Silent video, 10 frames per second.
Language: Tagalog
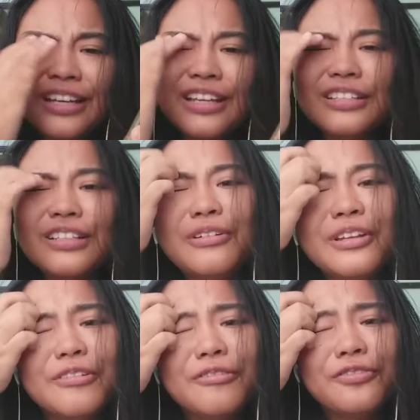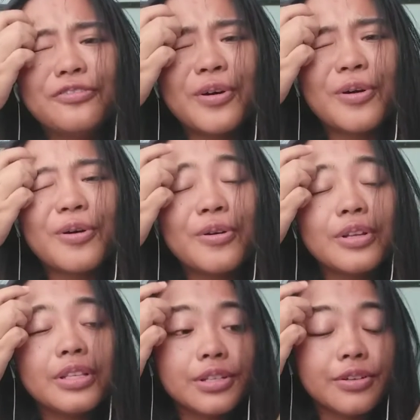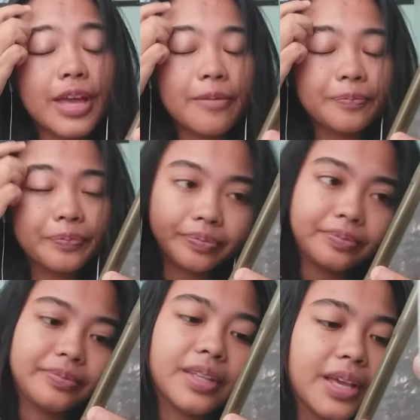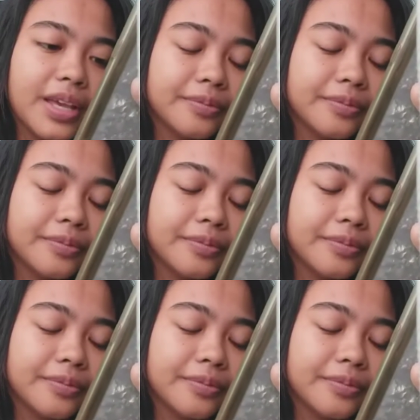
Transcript: Nahulog yung phone. So, yeah. Ayun.